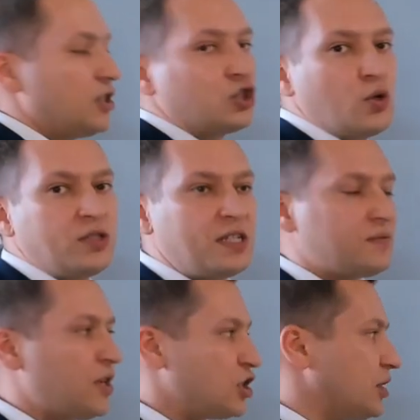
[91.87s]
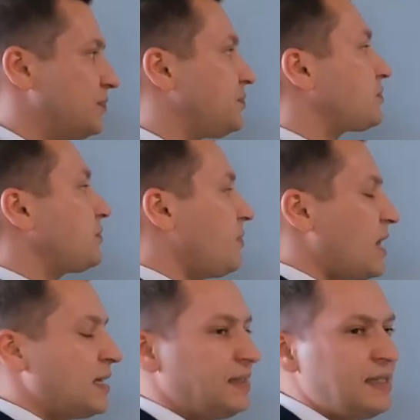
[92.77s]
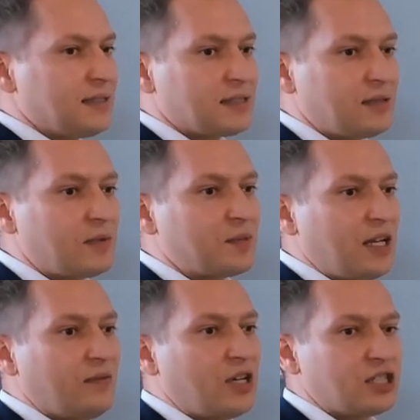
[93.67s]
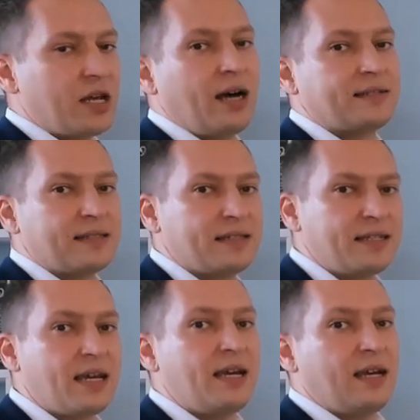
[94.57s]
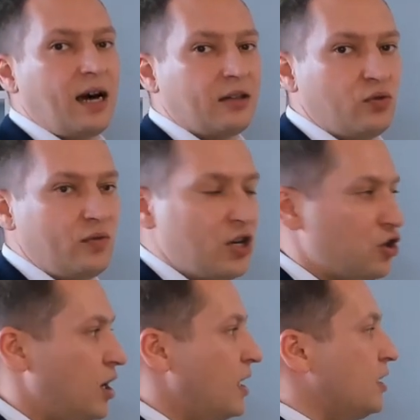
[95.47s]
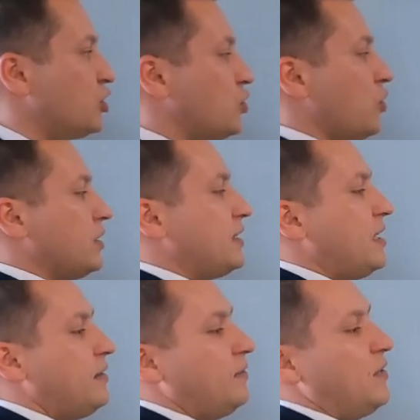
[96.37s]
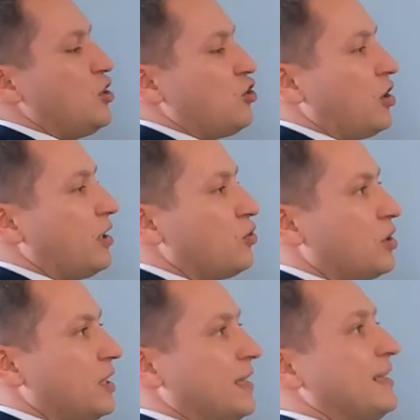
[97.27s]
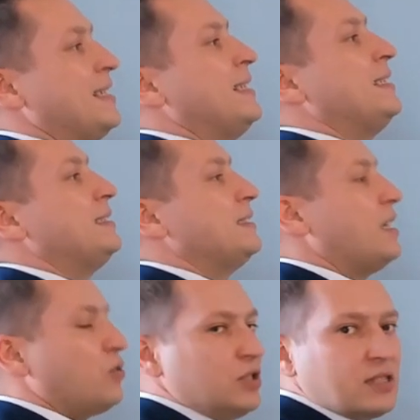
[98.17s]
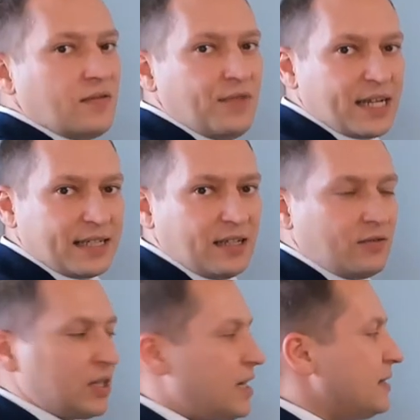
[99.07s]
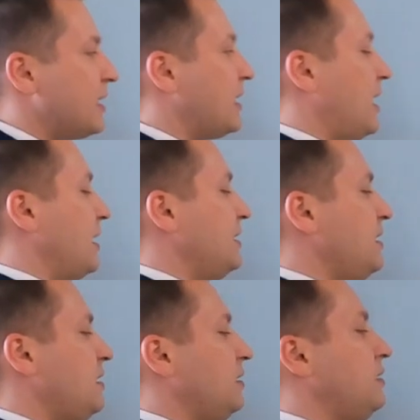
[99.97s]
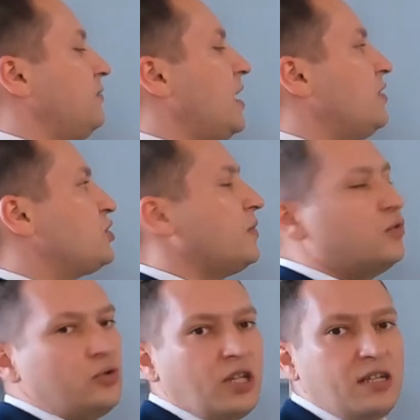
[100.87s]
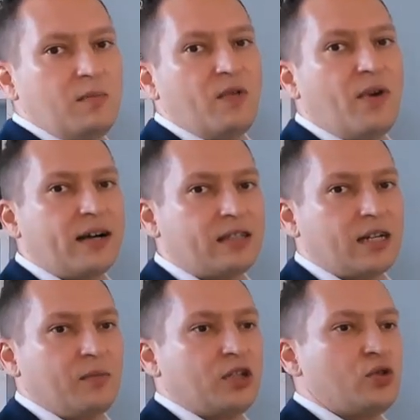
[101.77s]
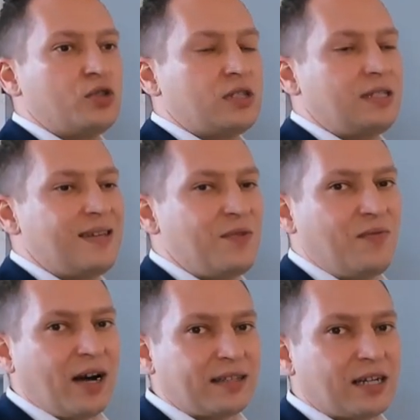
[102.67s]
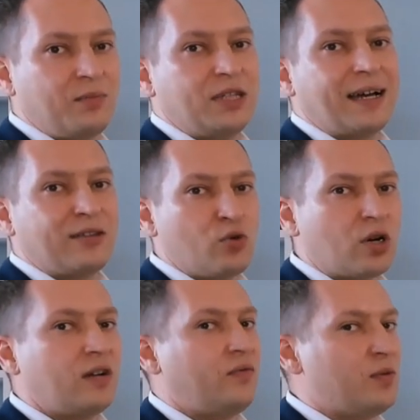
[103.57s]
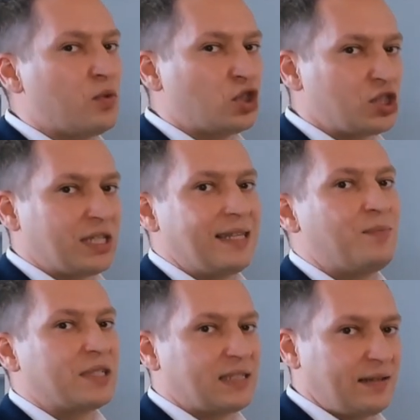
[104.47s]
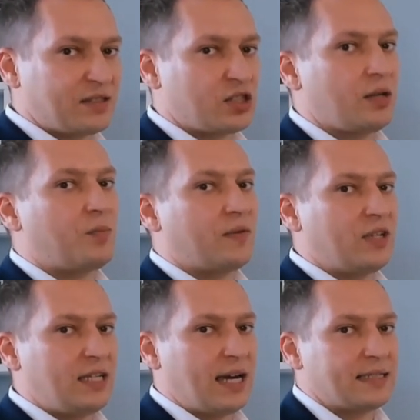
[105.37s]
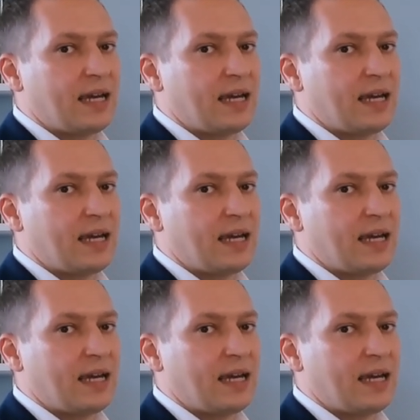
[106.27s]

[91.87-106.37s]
Что здесь важно? Здесь на самом деле важно осознать одну вещь, что те вещи, которые находятся в верхних квадрантах, они являются внутренними факторами, то есть теми факторами, на которые вы можете непосредственно повлиять.